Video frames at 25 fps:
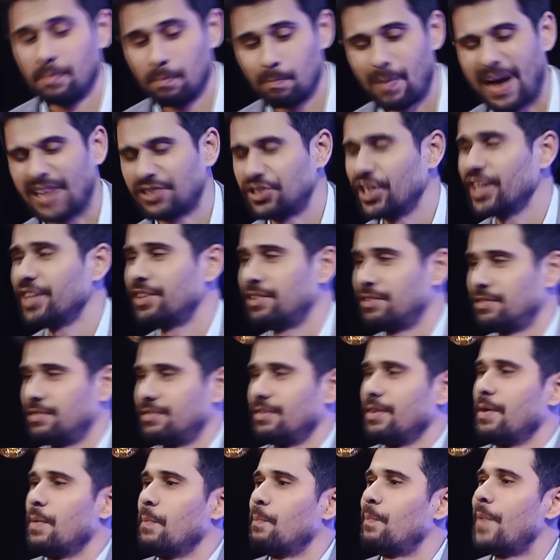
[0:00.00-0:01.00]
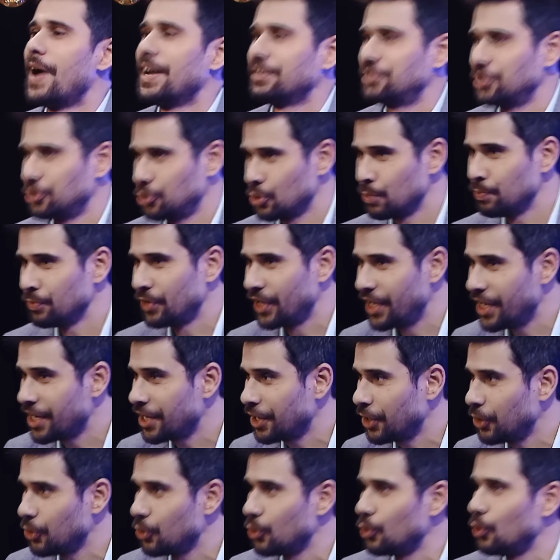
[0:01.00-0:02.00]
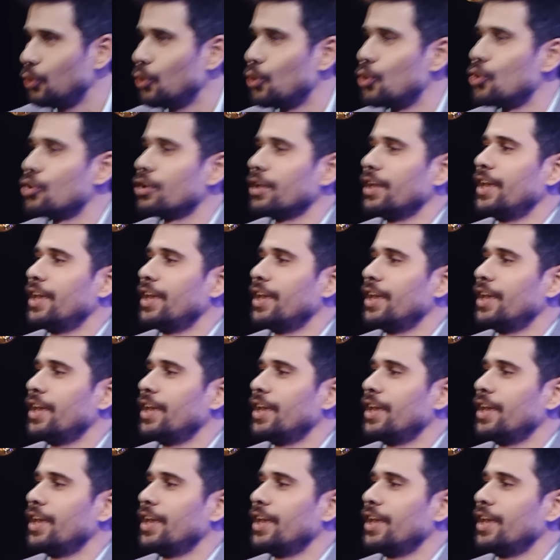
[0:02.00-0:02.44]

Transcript: बासित बासी तुम देख रहे हो लोग